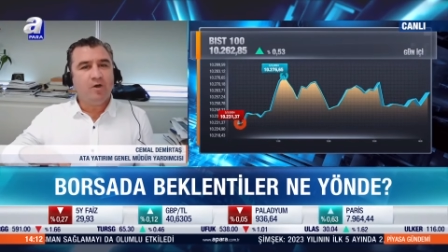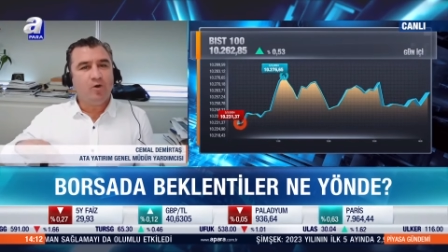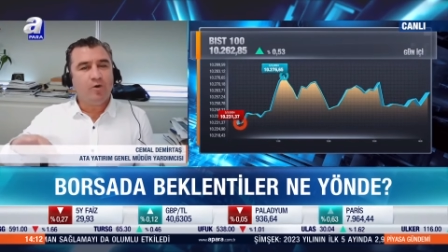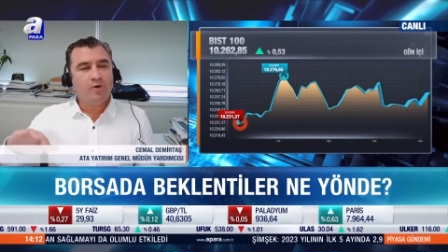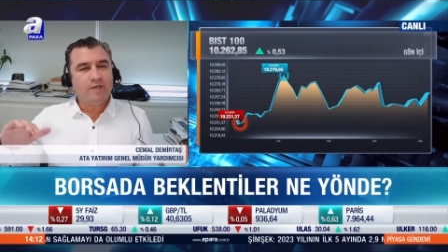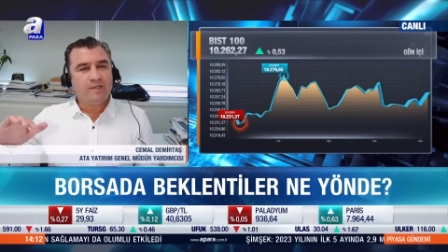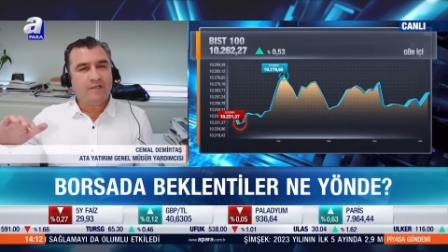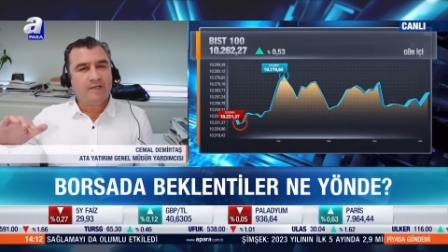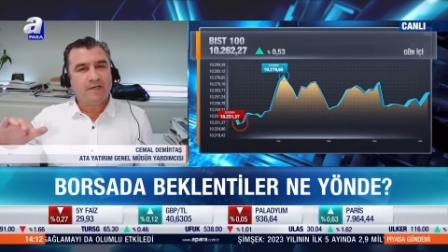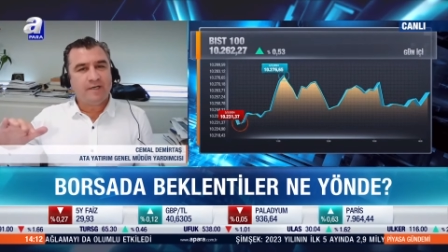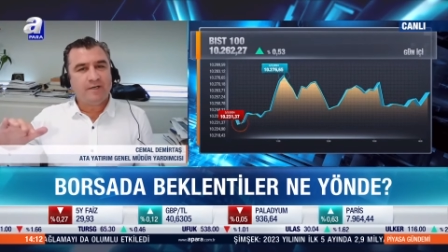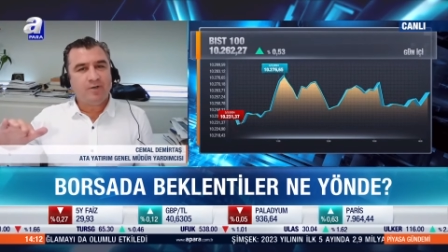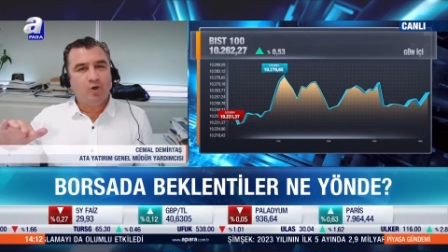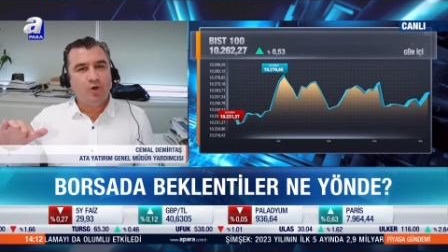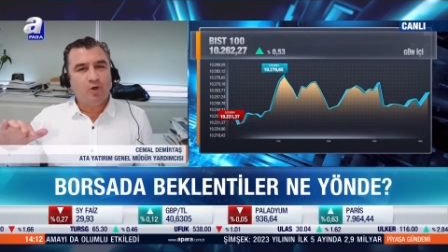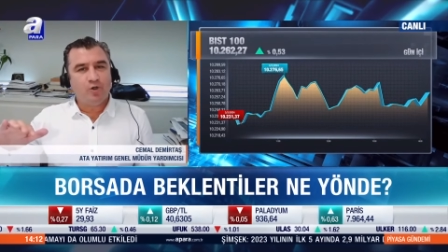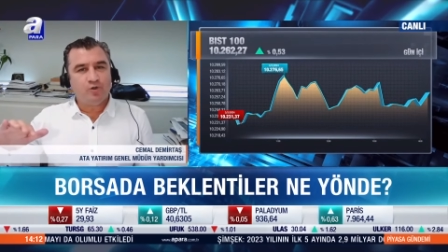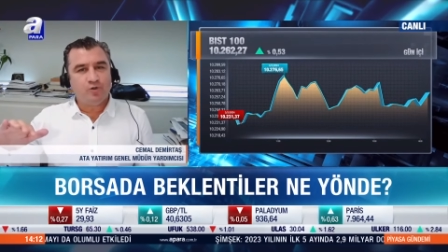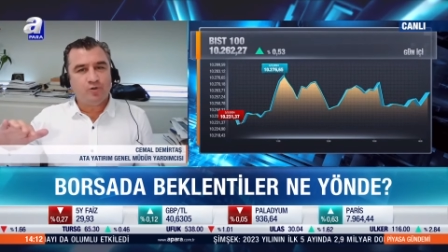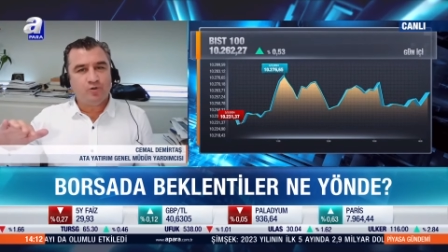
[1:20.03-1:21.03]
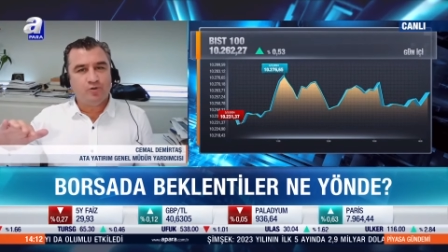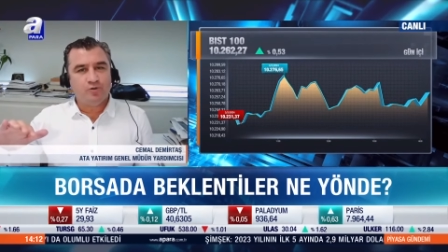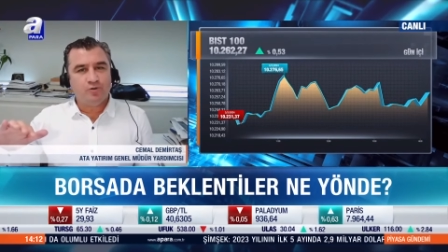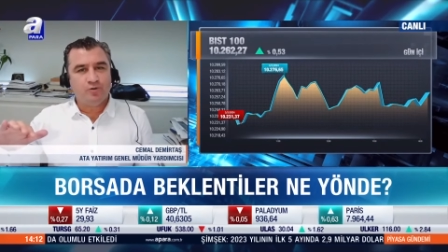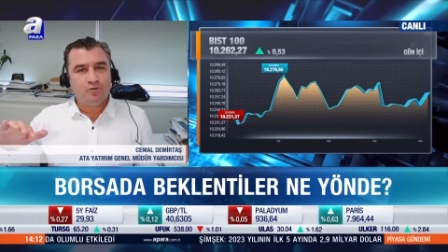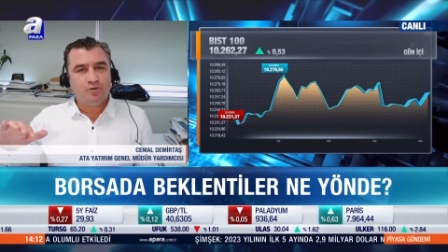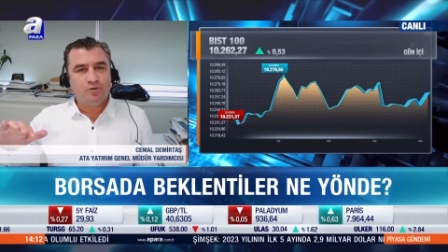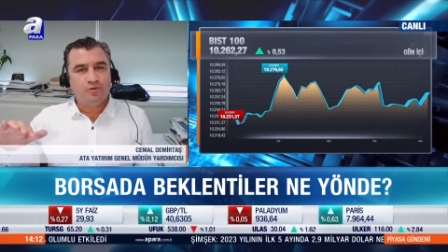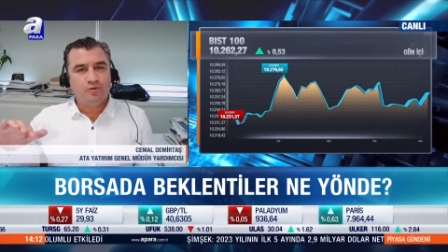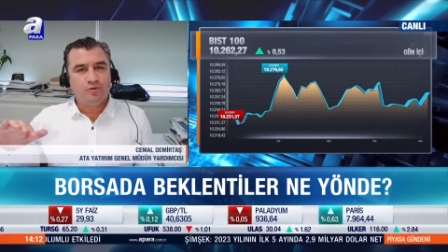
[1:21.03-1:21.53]
Oraları gördük
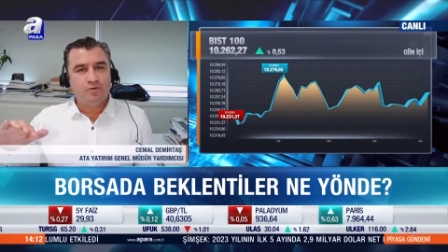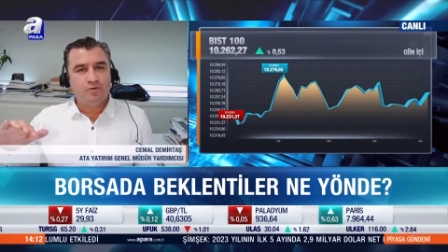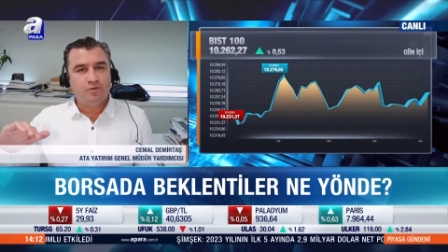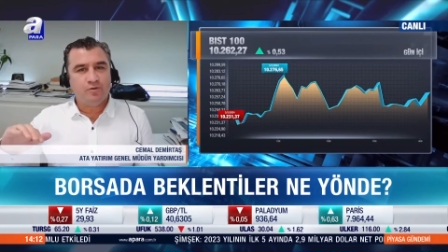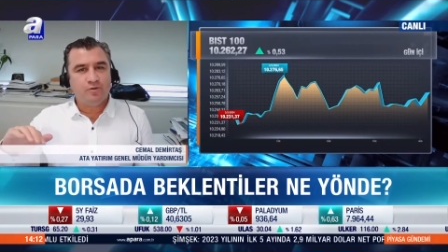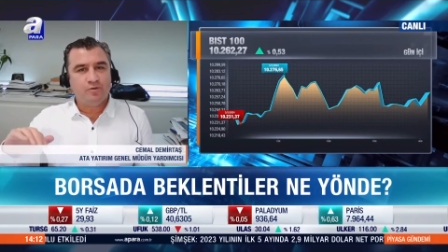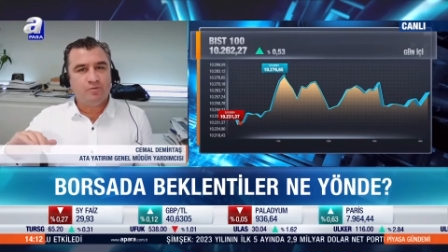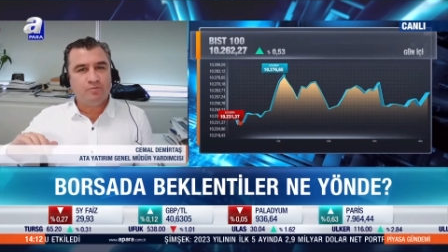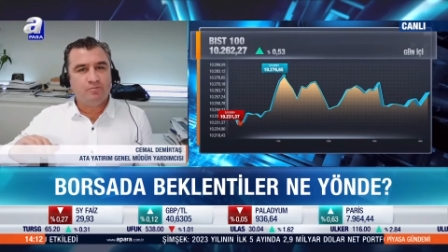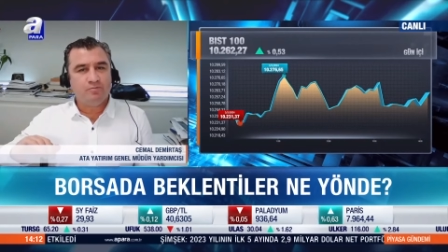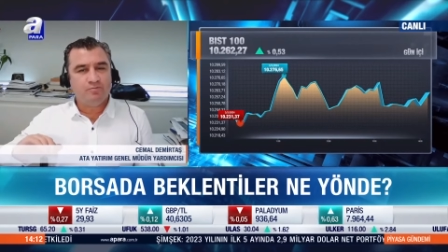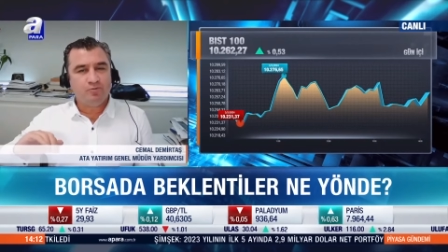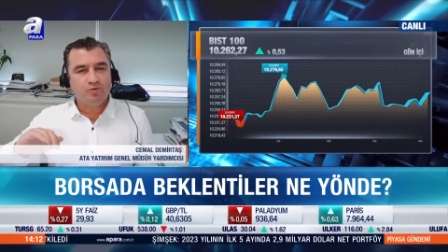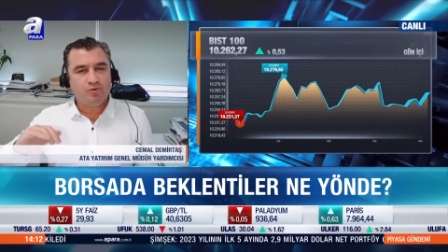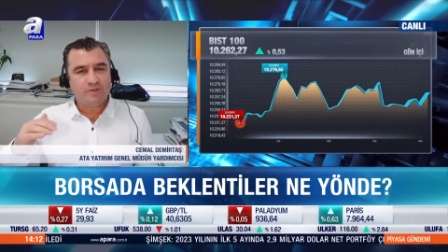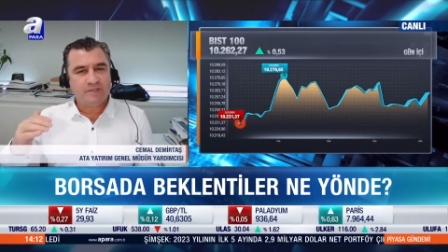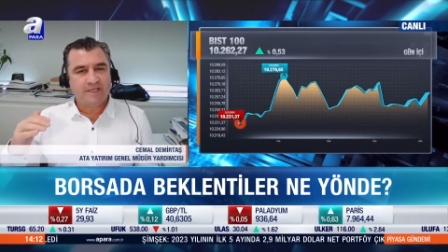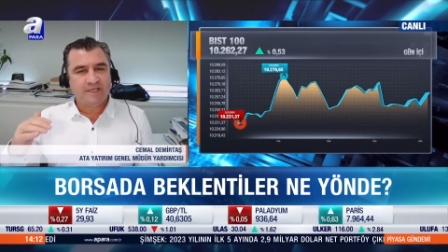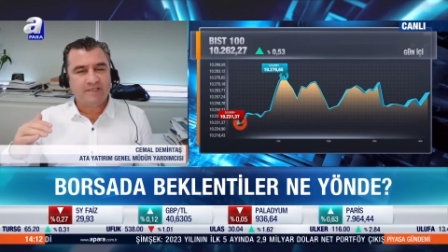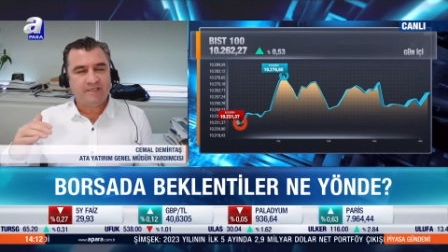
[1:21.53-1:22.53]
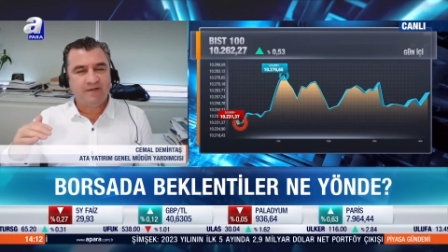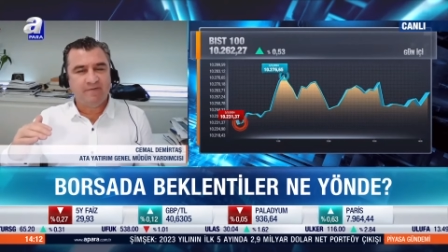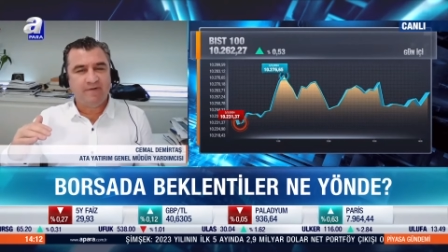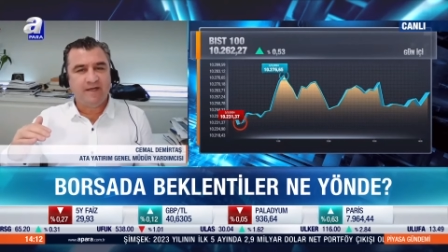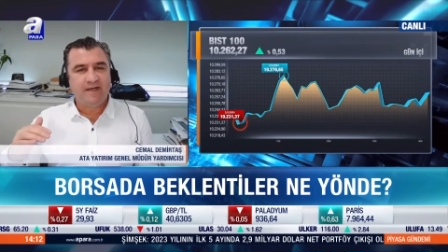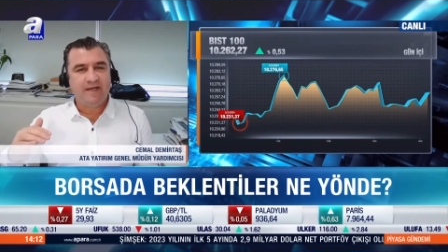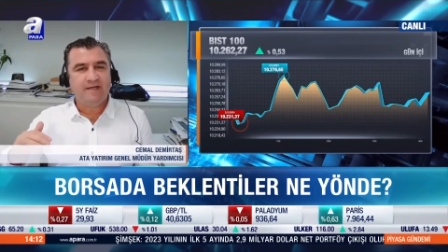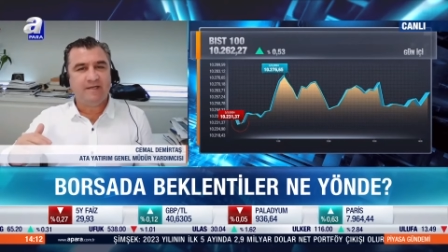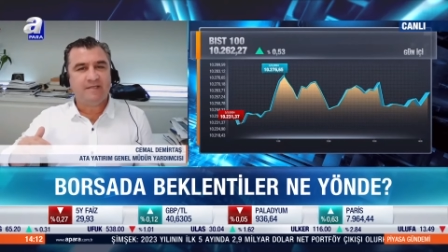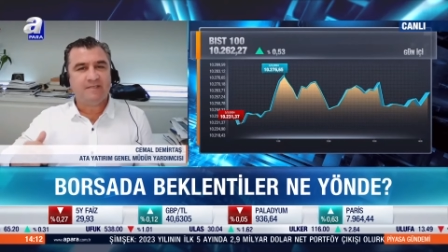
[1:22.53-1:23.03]
yüksek
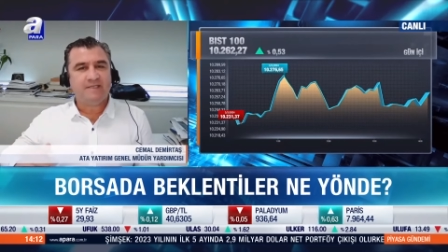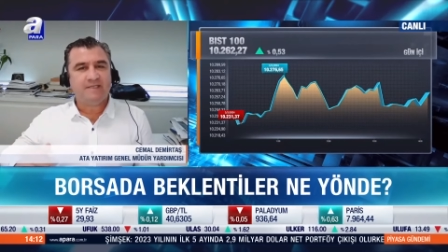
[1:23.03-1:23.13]
seviyeleri.